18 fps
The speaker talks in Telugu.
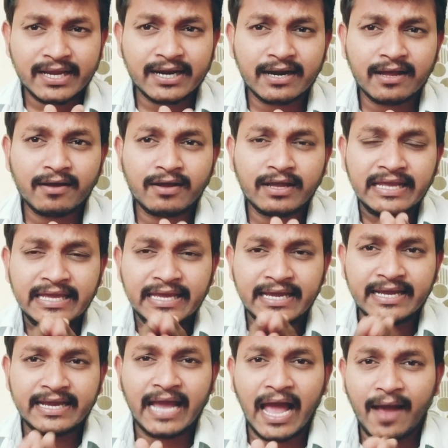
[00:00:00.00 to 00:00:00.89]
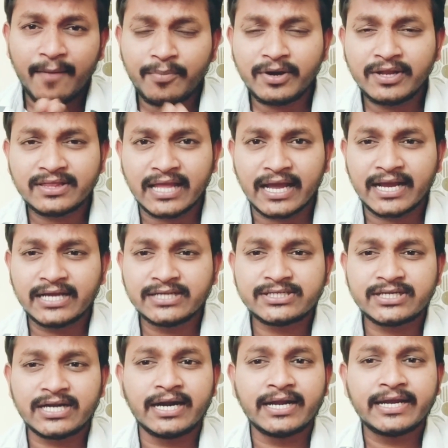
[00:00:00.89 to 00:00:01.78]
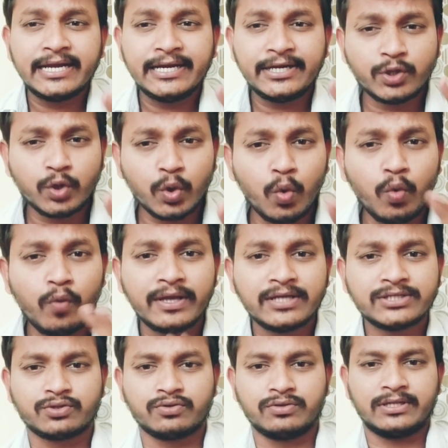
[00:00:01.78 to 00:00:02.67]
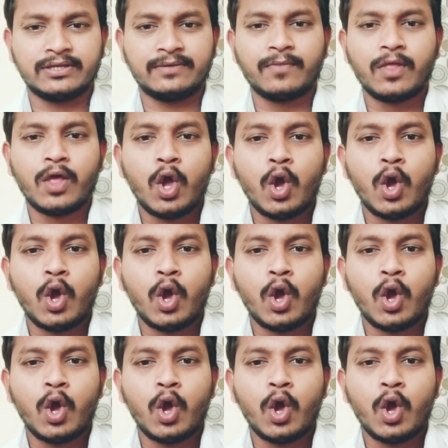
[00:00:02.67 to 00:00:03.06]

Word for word: ఇక్కడ ఈ గ్యాప్ని తగ్గించడానికి టూ వేస్ ఉంది